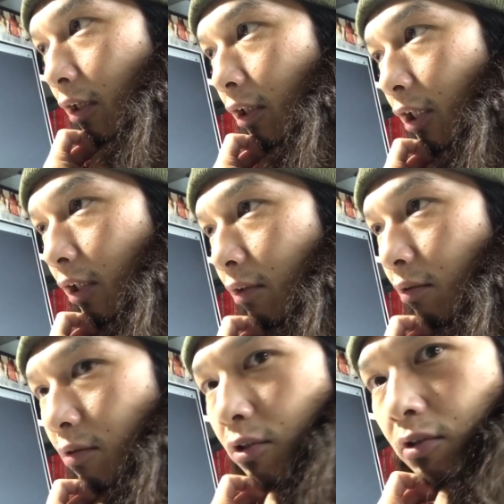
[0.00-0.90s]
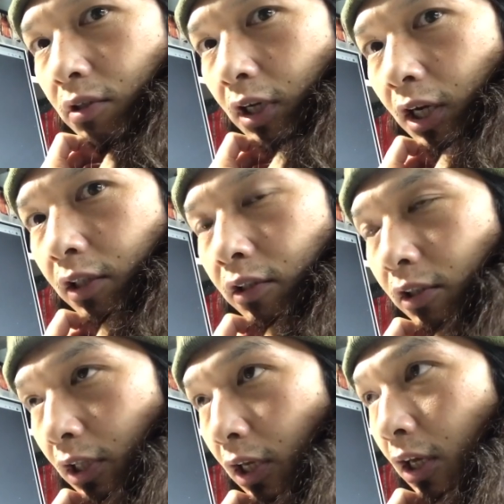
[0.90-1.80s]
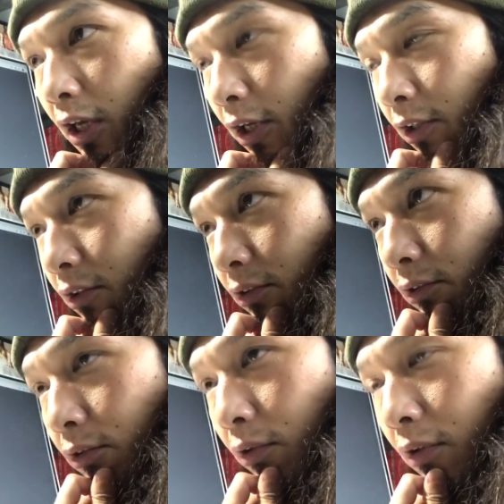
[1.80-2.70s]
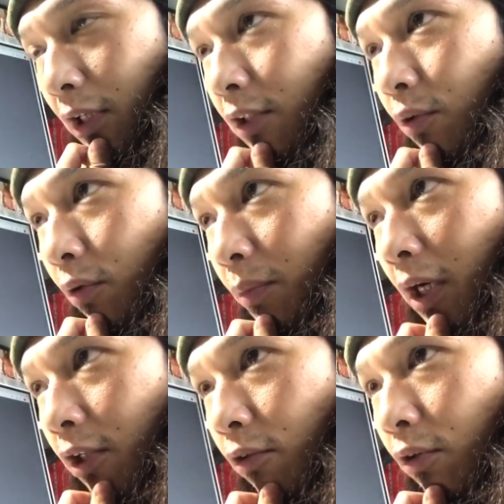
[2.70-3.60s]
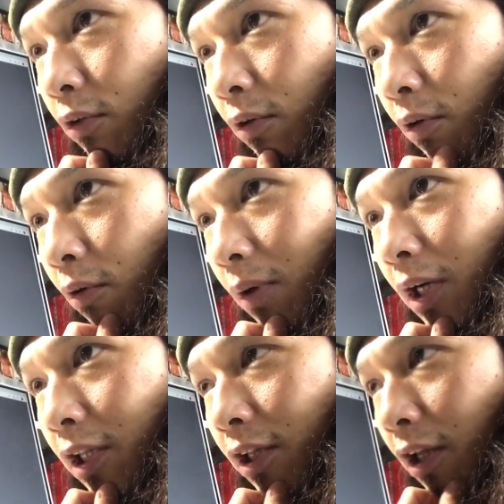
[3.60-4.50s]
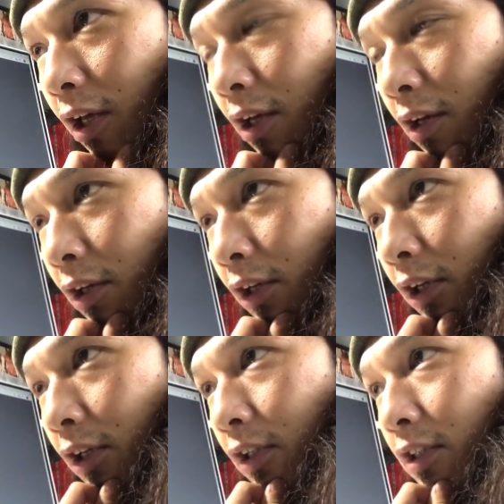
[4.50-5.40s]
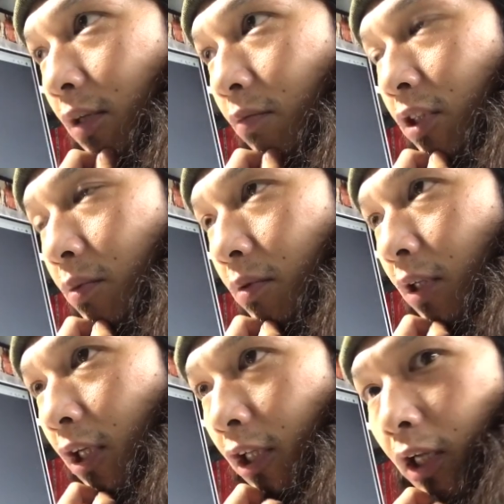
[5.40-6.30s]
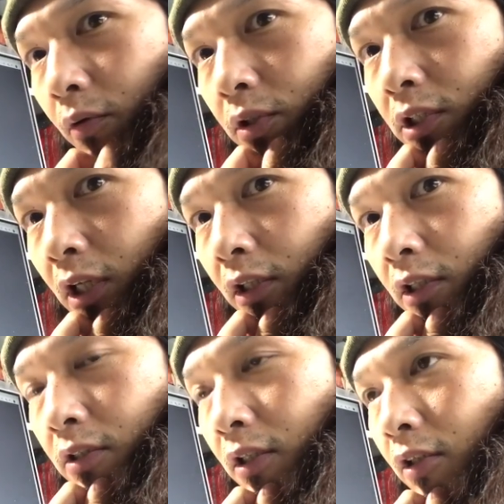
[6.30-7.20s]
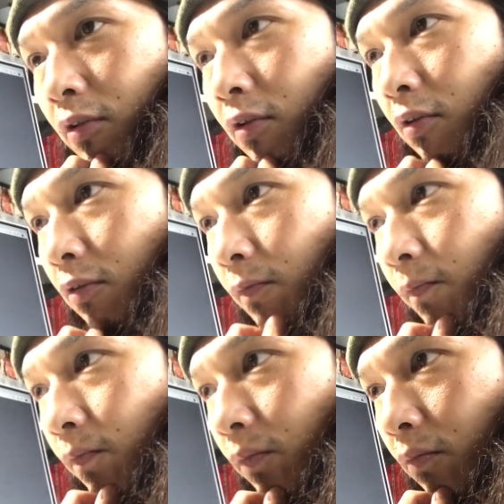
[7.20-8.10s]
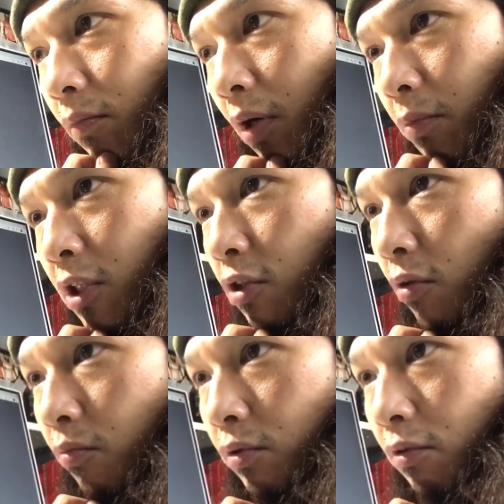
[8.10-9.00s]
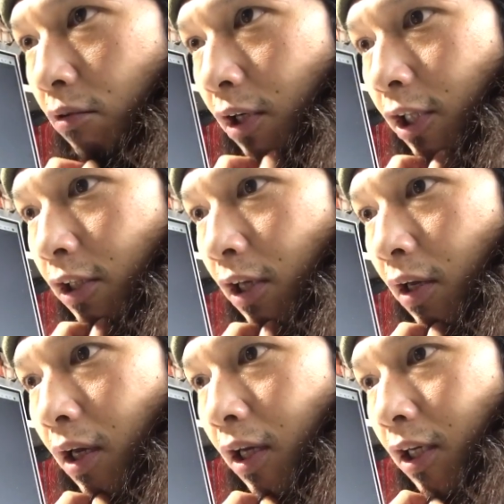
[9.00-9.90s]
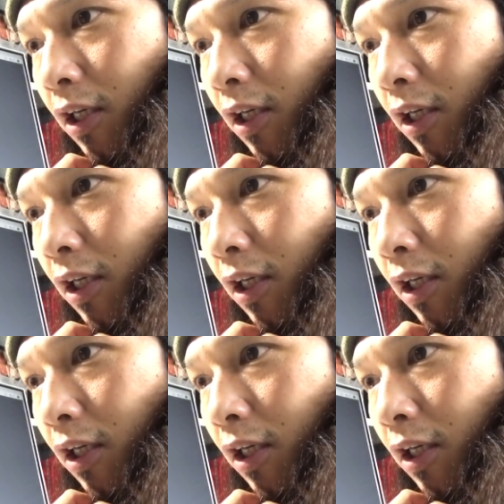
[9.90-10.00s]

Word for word: 150で買って、その後まあいろいろ壊れて全部自分らで直したんですけど、まあ、ミッションぶっ壊れて、